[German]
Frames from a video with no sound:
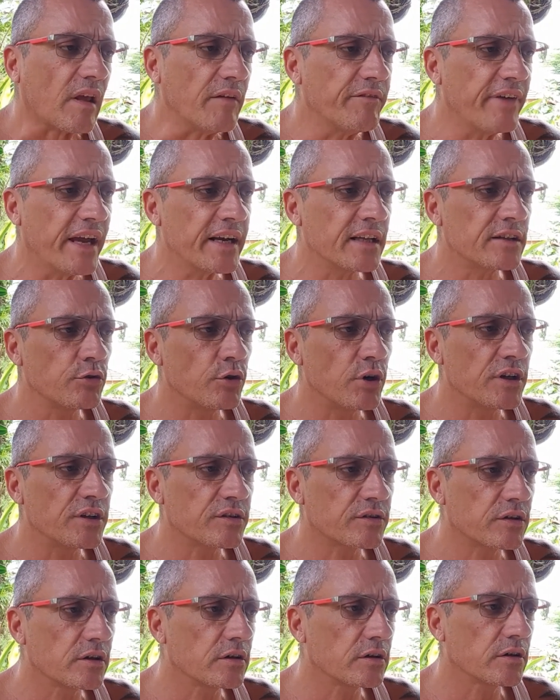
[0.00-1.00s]
Wäre
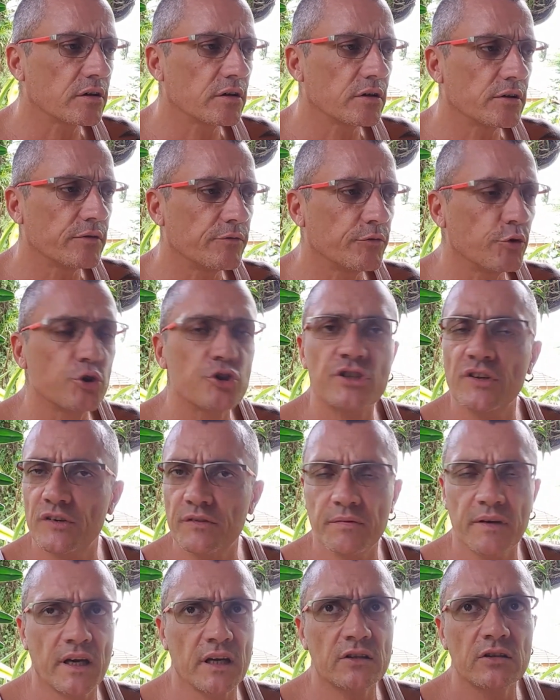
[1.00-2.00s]
natürlich äh, äh,
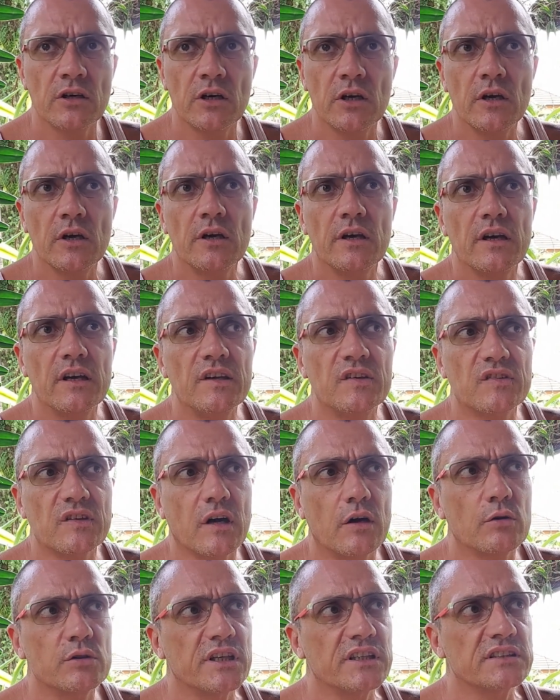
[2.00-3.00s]
wünschenswert, ist
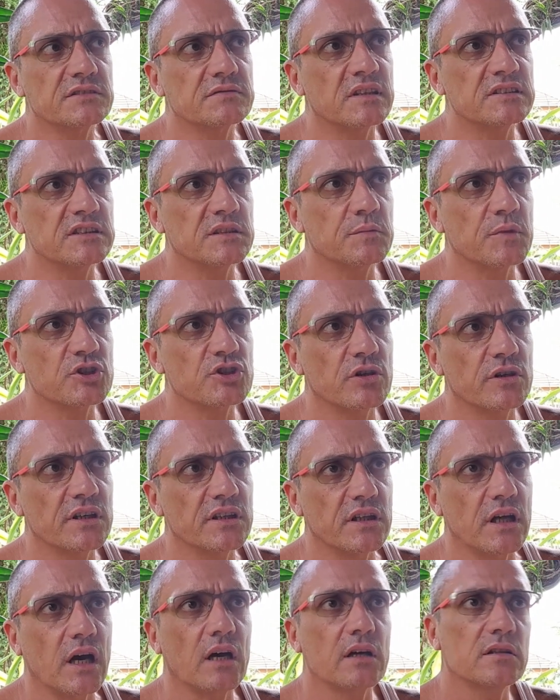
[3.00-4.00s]
auch das, was ich mir schon
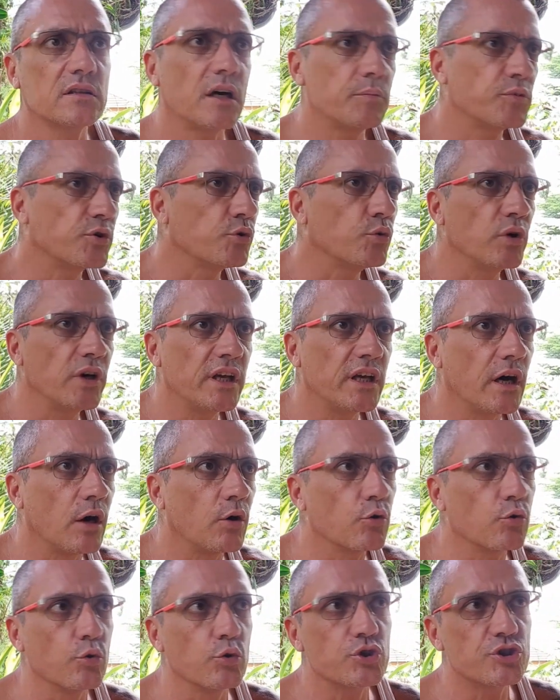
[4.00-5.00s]
gedacht habe, Juli,
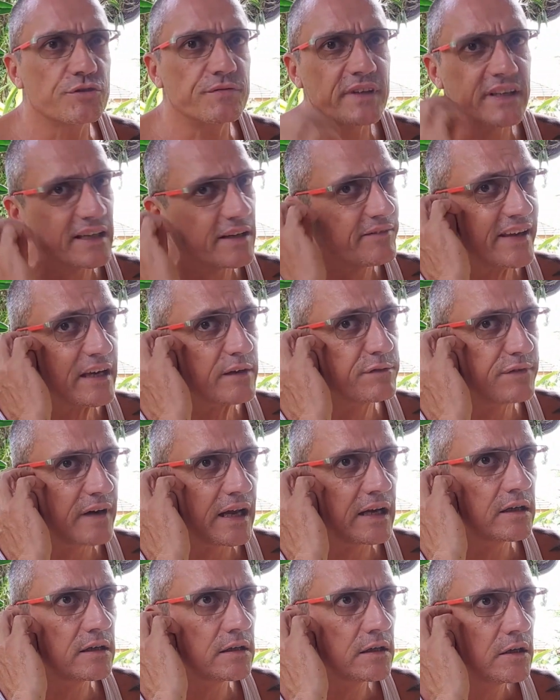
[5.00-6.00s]
August wird er
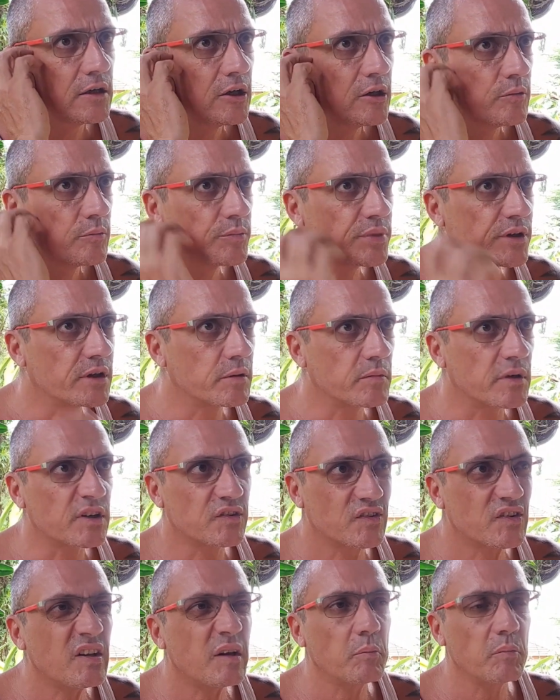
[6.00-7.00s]
wegfallen, bin ich
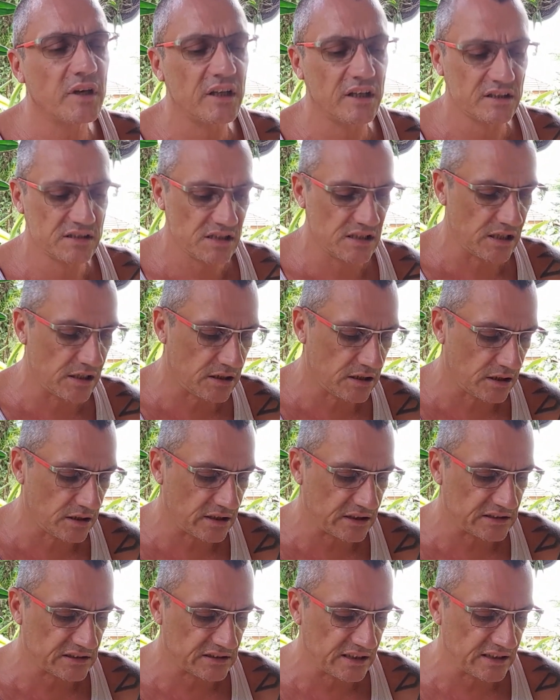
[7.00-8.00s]
mir ziemlich sicher,
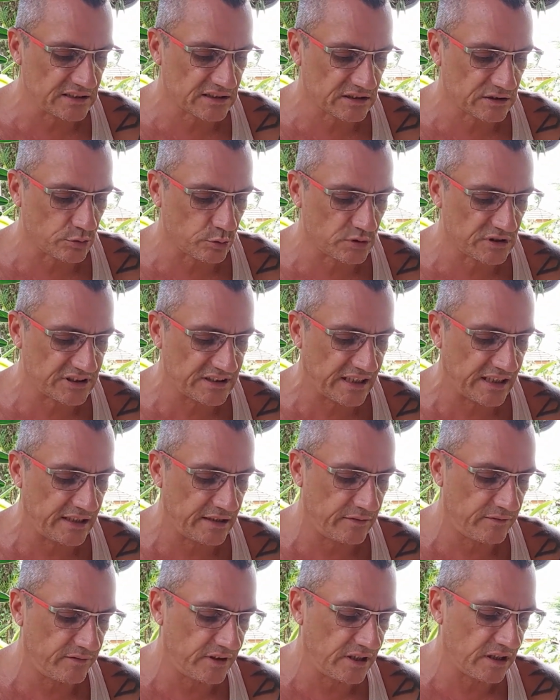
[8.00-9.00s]
dass das so
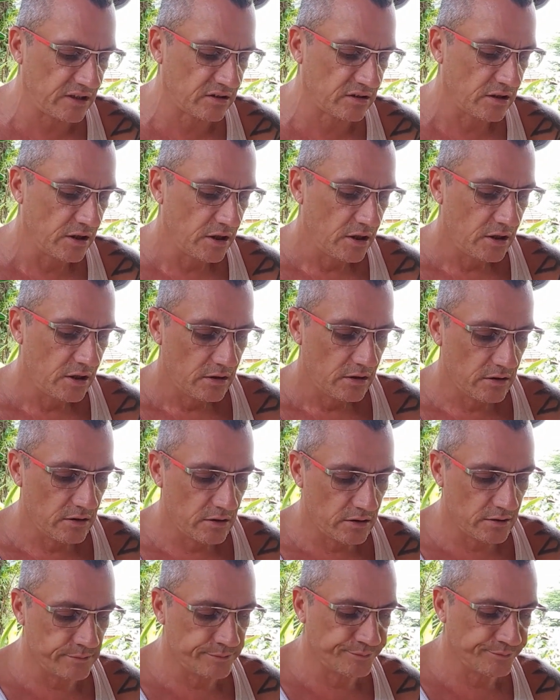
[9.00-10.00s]
sein wird.
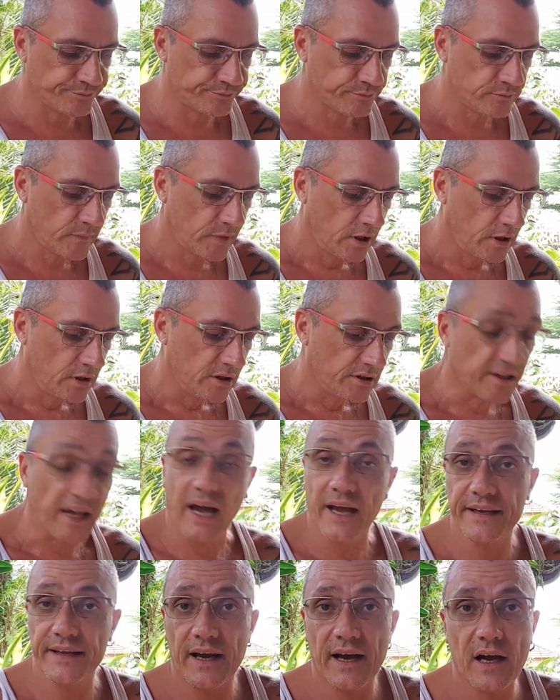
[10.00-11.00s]
Ähm,
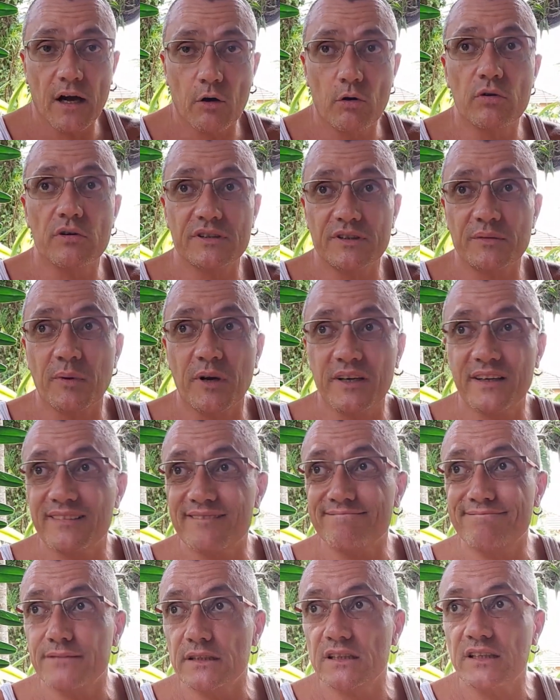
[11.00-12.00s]
da ja auch, ich meine,
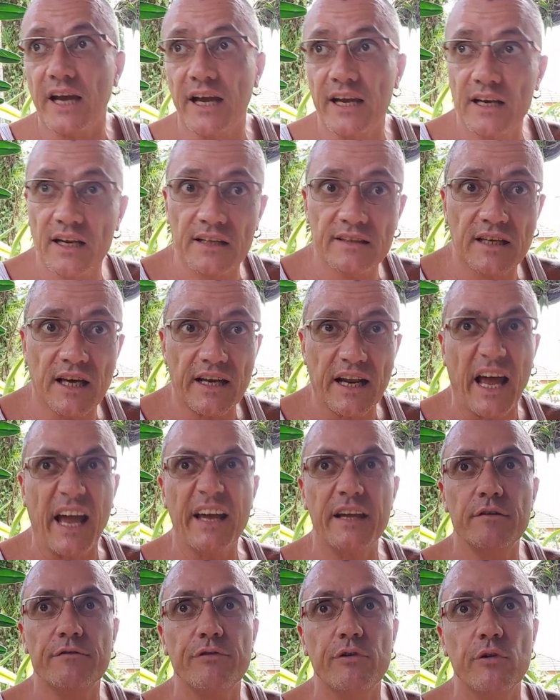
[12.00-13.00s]
Thailand hat
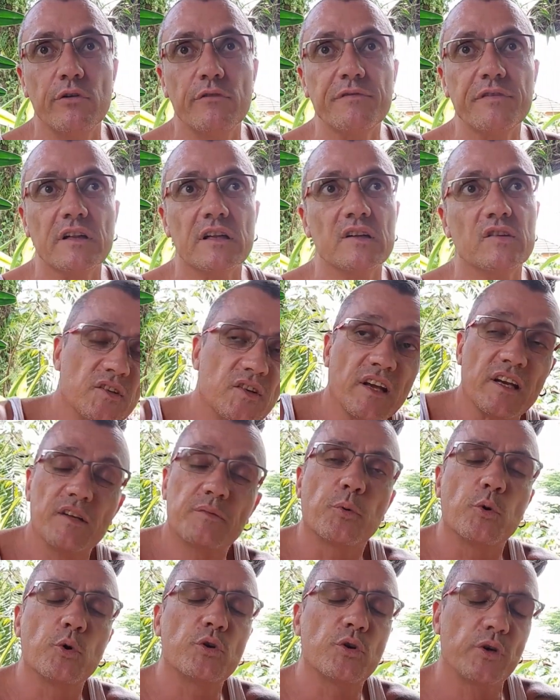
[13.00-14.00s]
ein Fünftel seines
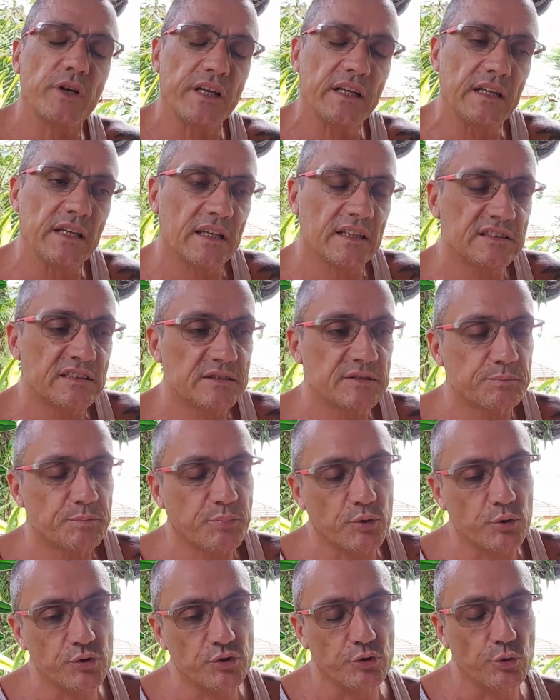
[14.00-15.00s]

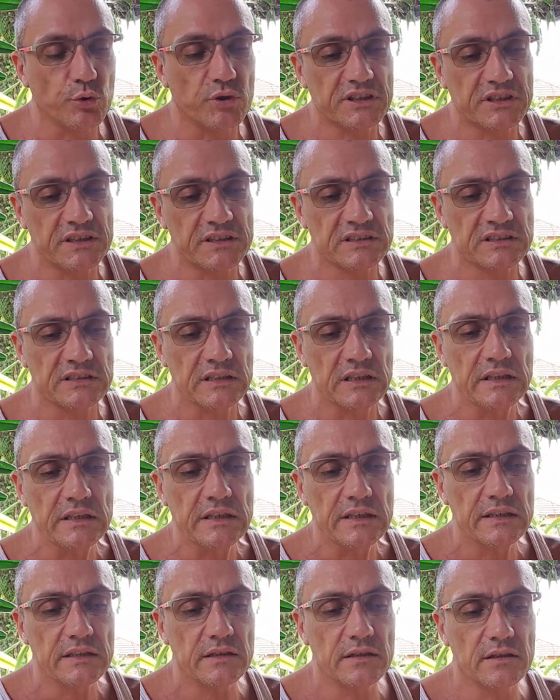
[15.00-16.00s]
Bruttoinlandsproduktes,
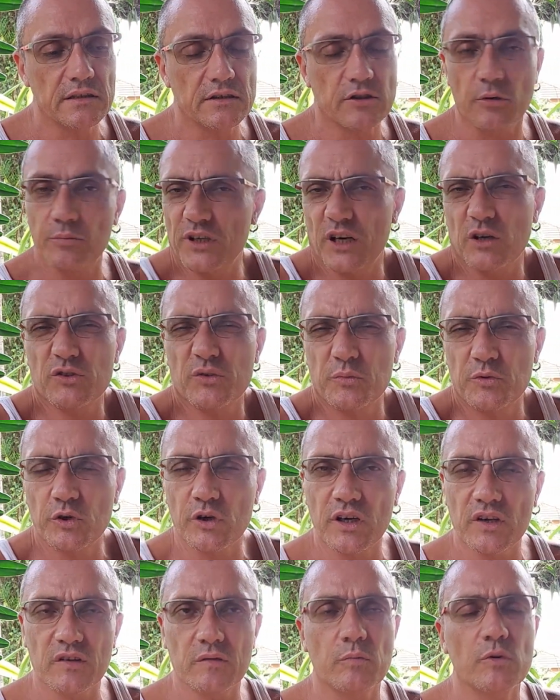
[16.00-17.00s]
äh, kommt ja aus dem
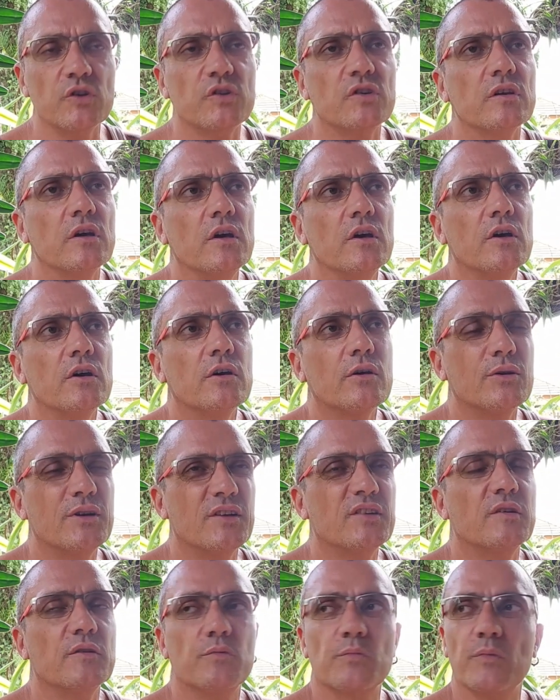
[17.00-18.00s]
Tourismus. Und
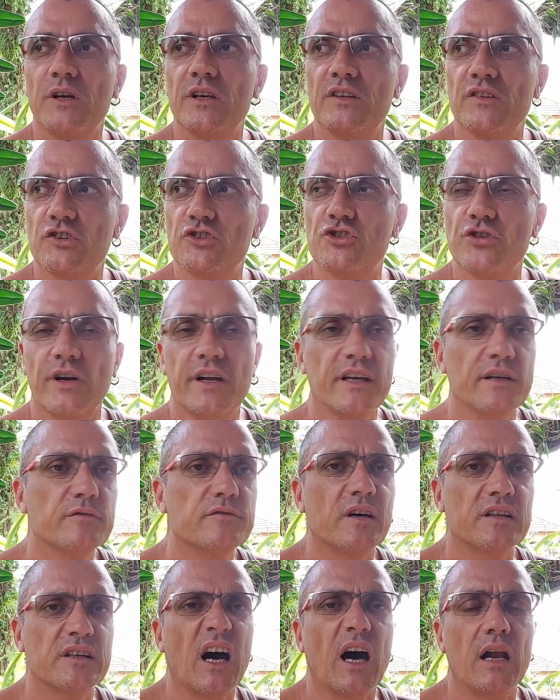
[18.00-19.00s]
es, ich meine, es ist schon echt
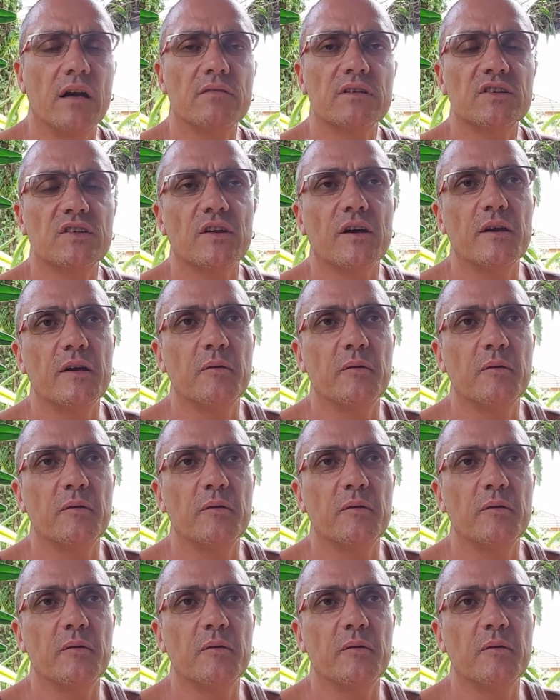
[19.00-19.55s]
fatal, was da